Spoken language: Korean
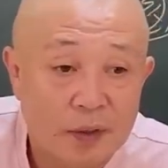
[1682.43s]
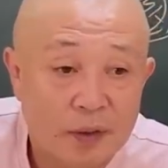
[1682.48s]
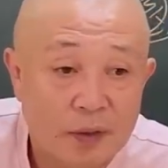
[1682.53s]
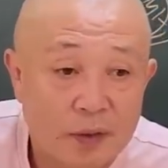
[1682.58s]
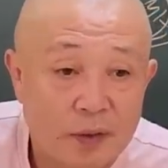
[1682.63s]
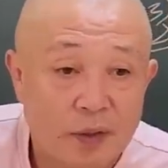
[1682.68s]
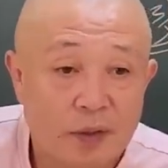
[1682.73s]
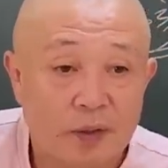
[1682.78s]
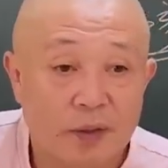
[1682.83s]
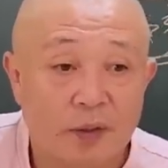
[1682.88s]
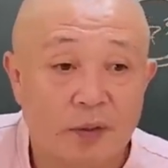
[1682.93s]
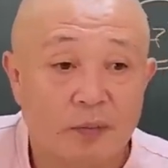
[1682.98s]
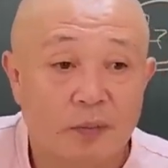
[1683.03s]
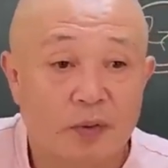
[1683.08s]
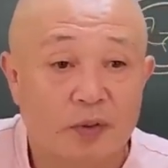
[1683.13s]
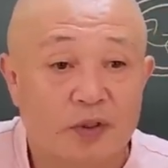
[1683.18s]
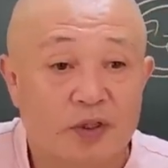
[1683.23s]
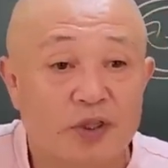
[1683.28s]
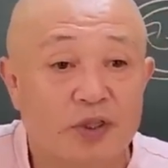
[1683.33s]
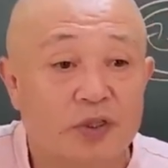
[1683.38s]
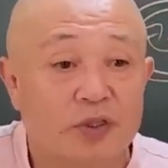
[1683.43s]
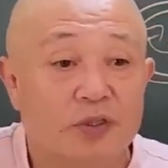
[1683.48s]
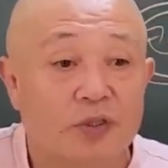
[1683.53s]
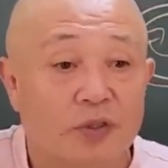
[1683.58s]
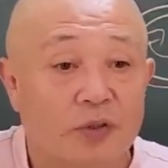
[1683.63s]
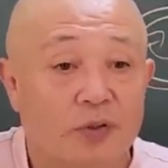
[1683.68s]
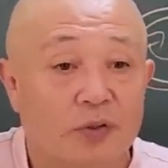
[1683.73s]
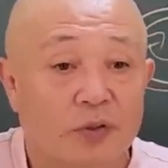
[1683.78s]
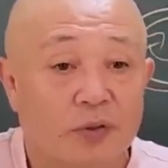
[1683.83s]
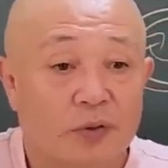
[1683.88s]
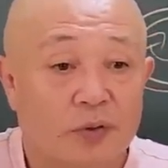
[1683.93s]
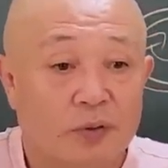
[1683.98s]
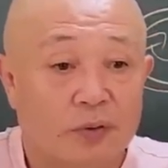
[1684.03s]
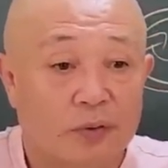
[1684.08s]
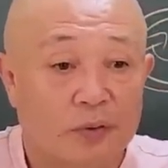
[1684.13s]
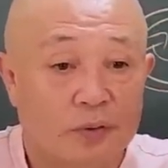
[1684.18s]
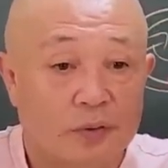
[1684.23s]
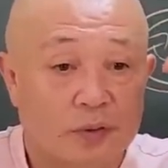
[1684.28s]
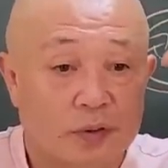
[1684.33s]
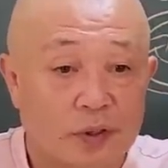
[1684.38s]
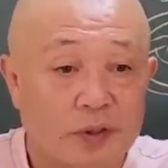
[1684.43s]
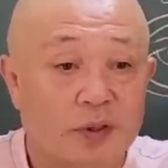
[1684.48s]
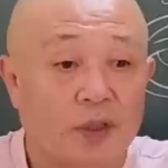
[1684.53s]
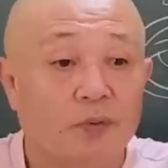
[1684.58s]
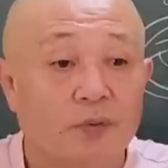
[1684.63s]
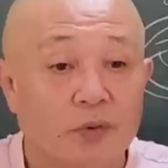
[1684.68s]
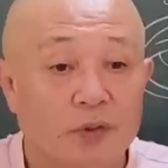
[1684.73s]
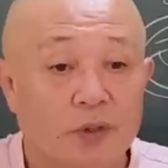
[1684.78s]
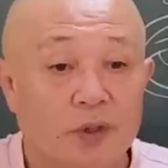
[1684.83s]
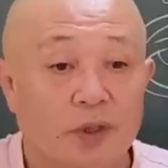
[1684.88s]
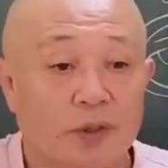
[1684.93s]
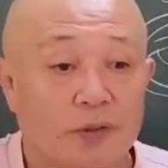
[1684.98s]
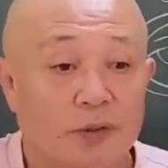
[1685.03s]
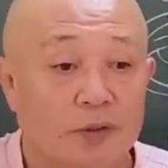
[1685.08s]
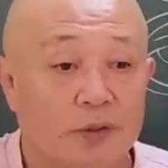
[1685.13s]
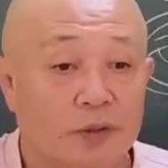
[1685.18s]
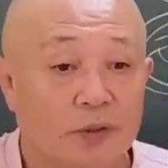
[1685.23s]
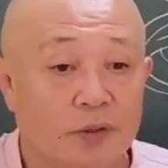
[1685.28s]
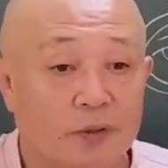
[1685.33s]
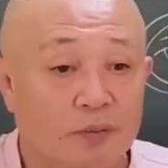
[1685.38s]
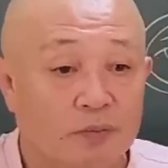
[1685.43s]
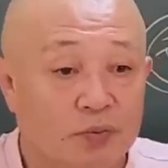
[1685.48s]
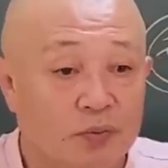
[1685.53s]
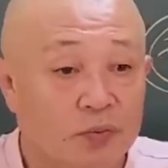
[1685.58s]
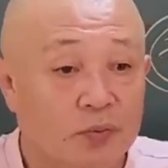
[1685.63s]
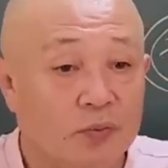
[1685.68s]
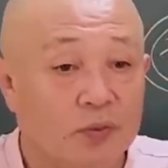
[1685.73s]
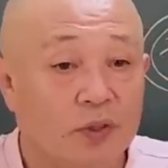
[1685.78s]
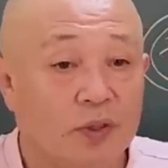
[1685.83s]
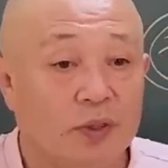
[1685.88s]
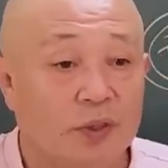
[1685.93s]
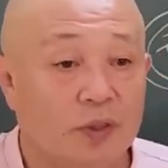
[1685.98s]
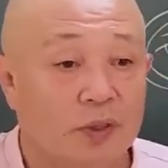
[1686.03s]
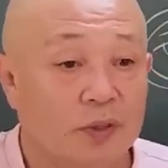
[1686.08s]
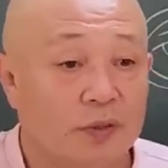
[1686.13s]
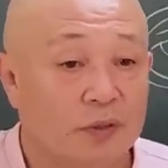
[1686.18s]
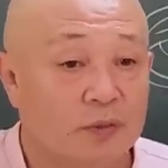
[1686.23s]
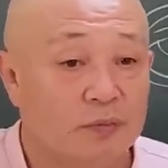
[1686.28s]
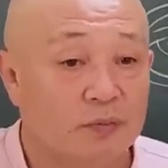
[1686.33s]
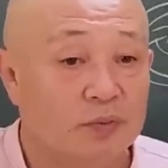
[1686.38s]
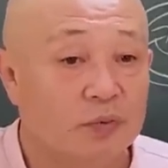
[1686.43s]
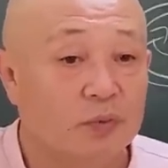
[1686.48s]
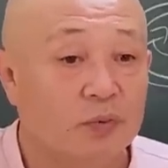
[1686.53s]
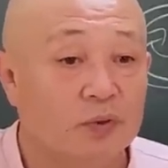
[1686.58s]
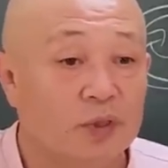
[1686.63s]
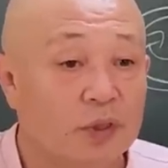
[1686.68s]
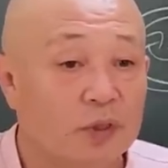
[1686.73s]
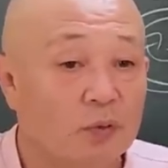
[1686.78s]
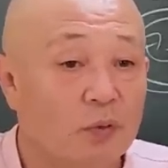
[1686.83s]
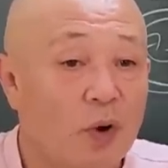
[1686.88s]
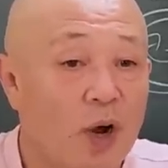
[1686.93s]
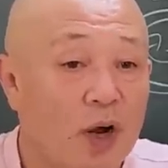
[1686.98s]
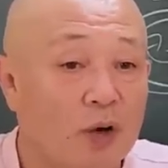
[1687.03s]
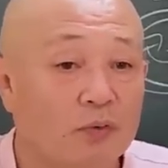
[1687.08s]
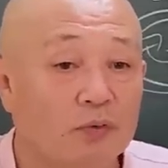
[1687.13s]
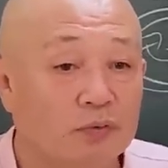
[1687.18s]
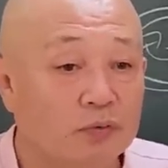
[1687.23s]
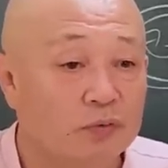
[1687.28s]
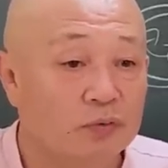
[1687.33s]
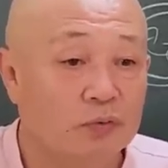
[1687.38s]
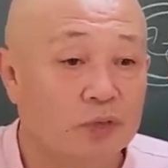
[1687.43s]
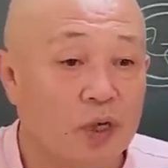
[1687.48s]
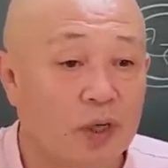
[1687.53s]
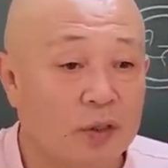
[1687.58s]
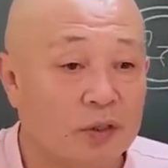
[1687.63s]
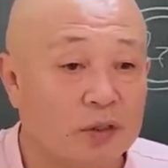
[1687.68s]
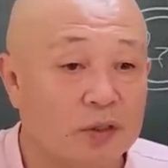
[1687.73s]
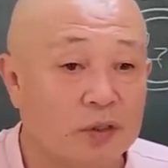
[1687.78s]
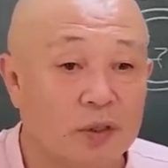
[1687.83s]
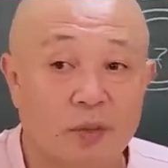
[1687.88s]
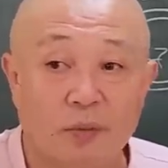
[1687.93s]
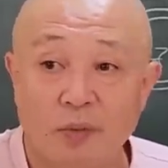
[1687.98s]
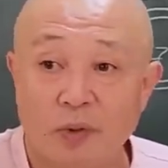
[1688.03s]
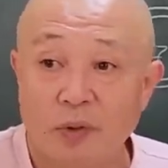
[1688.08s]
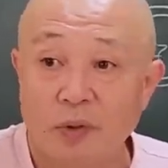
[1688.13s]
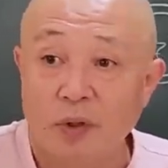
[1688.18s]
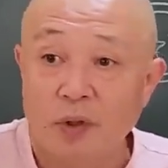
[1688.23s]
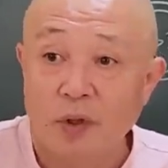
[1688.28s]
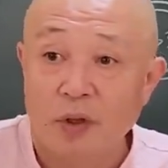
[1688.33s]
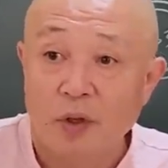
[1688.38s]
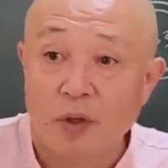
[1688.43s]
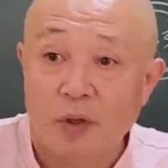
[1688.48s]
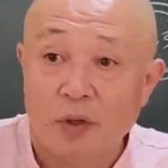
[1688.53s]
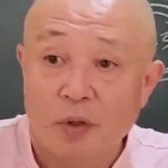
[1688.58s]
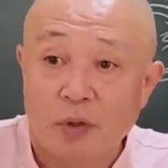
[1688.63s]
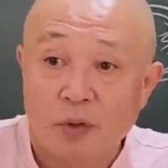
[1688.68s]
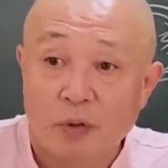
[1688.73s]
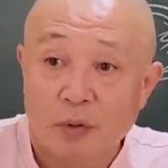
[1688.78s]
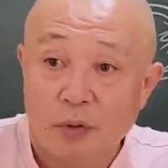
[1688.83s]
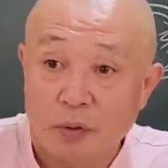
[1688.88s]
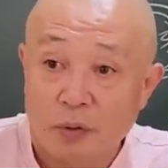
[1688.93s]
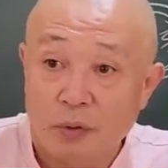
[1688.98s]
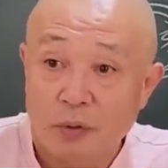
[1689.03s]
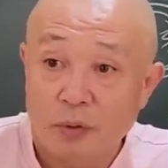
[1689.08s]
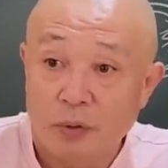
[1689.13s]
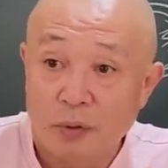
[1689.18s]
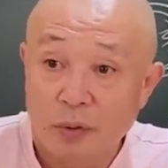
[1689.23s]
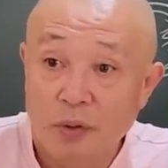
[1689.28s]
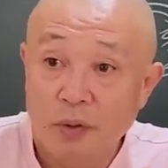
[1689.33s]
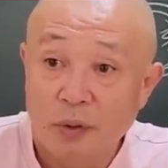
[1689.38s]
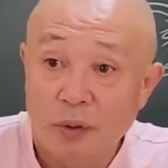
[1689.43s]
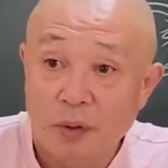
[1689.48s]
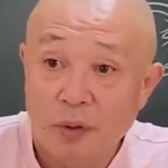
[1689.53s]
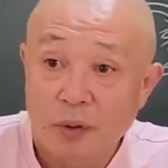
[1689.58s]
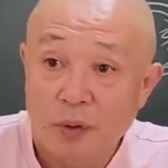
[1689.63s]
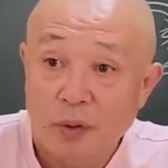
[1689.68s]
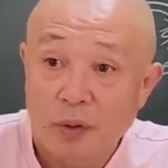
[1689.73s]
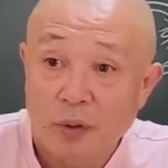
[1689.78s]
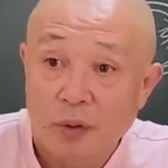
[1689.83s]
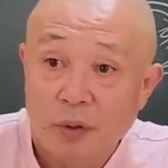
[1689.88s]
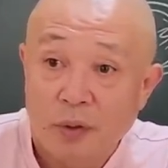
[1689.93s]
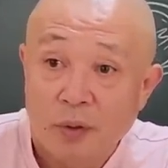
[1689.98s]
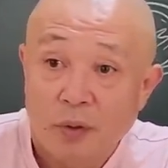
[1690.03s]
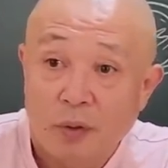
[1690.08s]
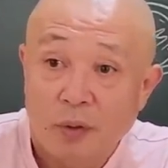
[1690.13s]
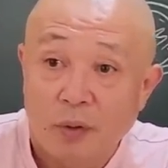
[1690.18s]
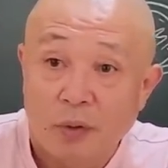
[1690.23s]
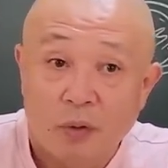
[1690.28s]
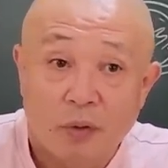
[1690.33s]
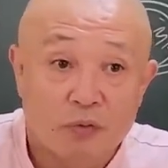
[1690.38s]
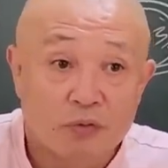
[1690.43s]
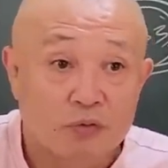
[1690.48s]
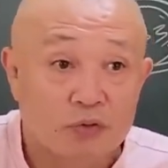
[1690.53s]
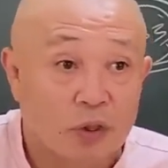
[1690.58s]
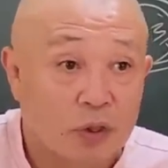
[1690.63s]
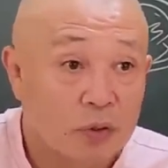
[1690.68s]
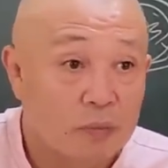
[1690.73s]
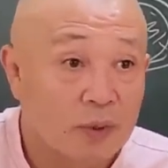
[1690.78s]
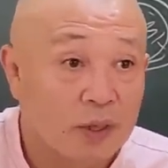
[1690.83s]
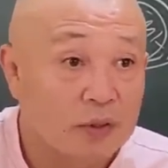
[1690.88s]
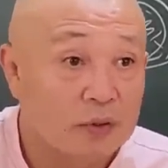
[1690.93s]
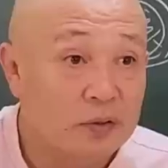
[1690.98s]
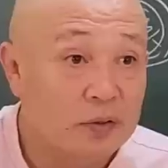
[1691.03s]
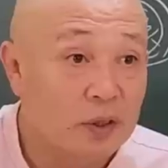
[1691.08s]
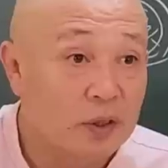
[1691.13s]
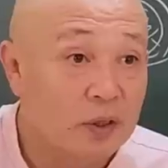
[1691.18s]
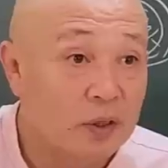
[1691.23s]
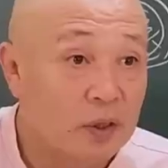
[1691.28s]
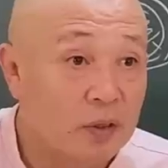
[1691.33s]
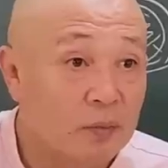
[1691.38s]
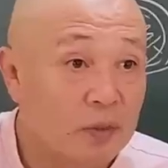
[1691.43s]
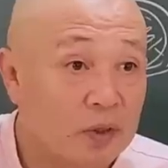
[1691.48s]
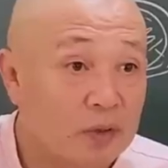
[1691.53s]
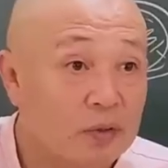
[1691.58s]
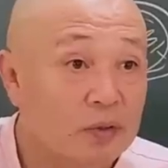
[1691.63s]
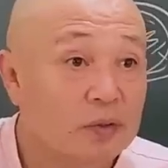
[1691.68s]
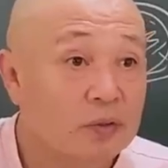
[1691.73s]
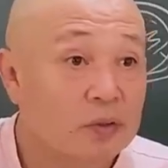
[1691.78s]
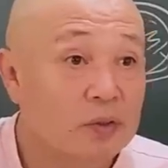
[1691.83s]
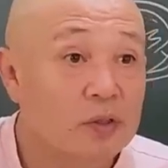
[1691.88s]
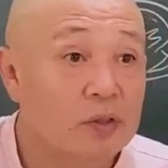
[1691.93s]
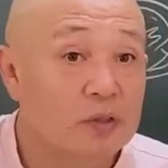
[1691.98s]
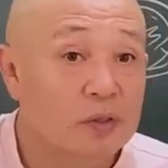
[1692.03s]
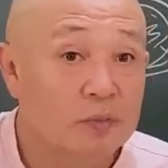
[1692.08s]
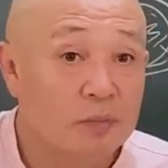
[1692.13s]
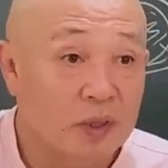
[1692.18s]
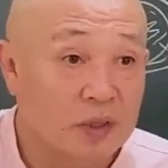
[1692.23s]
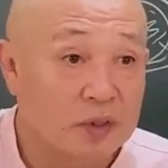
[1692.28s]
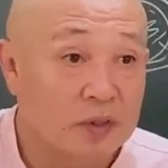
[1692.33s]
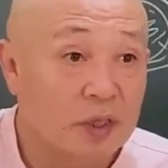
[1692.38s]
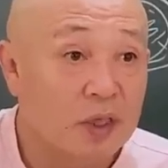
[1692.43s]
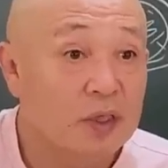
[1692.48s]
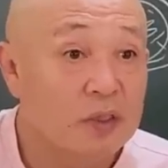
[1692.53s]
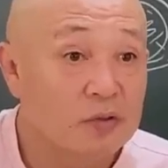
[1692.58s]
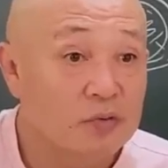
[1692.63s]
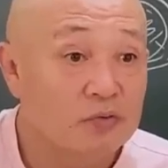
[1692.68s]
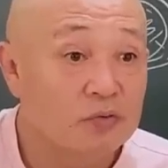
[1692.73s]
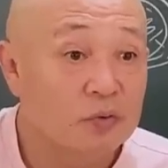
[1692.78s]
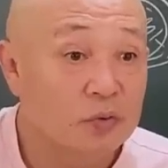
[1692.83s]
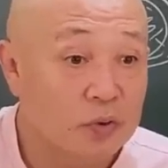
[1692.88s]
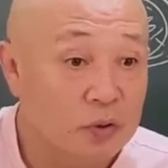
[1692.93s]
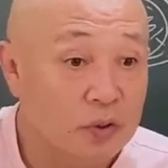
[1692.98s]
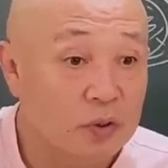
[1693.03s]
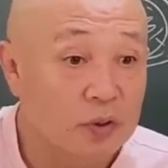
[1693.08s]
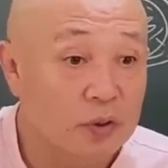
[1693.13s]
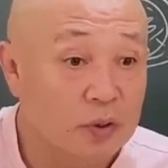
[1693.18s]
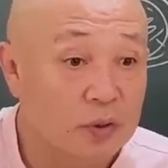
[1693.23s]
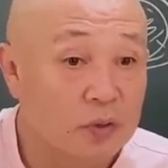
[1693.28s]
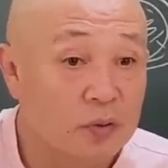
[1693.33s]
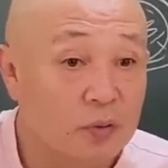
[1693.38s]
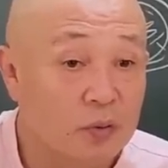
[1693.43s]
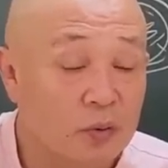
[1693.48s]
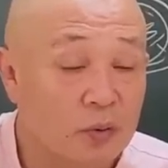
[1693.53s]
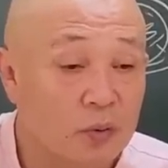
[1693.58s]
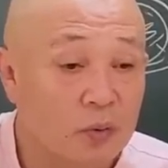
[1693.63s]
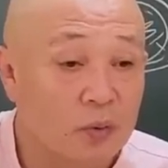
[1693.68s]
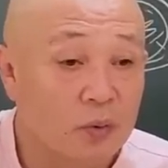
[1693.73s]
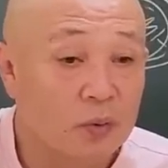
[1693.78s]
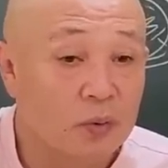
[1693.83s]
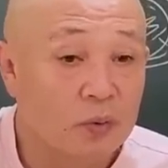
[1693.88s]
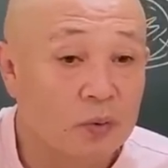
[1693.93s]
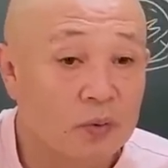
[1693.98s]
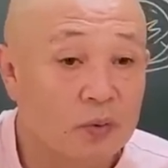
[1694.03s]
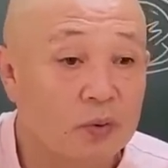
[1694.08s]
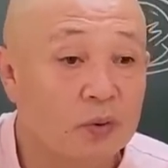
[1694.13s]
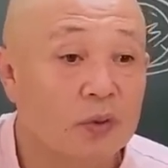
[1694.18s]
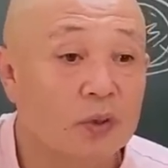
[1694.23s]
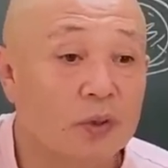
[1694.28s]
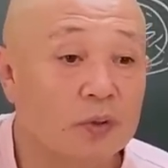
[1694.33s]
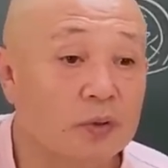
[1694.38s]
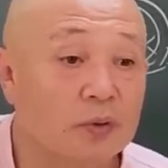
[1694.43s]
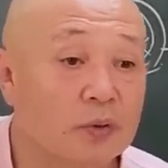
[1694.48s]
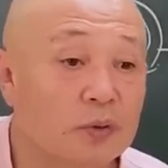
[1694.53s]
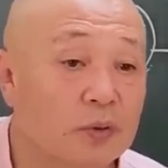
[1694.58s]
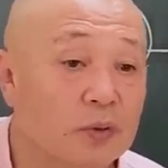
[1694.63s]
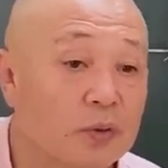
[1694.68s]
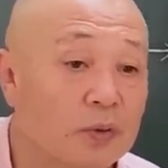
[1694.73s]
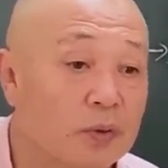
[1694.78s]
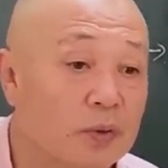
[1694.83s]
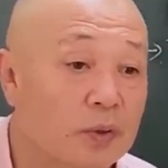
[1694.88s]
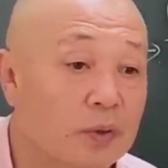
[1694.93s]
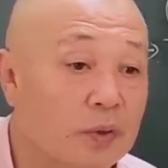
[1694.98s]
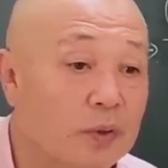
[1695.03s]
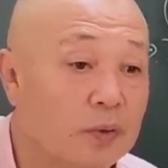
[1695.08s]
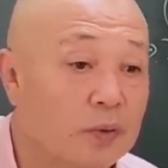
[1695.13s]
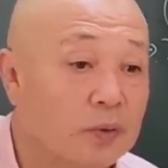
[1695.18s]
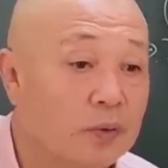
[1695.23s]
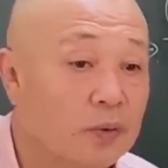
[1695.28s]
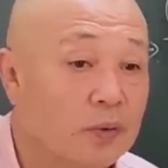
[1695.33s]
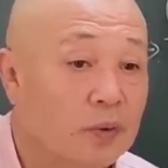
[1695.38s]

그러니까 이게 뭐 지적 재산권이라든지 부동산이라든지 부동산이 화운 딱 지나면, 응? 어, 유산을 받는다거나 막 뭐 이런 일들이 많이 생길 수도 있, 고 그런 게 있는 거예요, 이게.